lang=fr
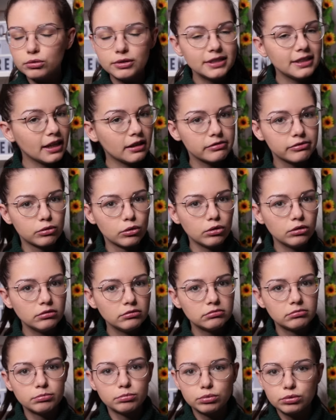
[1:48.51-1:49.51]
Petite
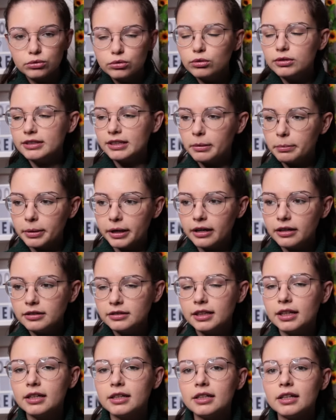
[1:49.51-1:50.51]
info, plutôt
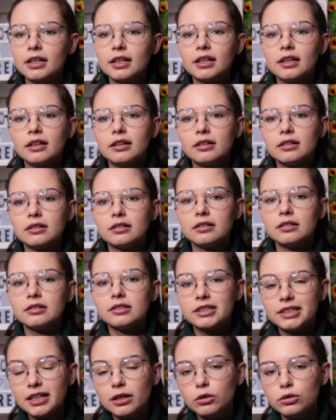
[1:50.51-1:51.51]
sympa,
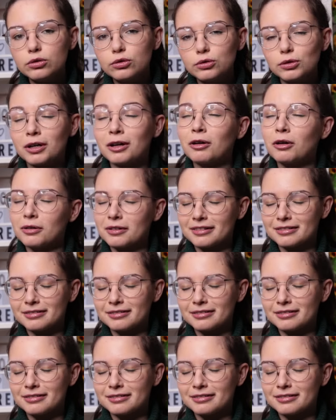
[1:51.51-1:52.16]
euh, j'ai reçu... Alors,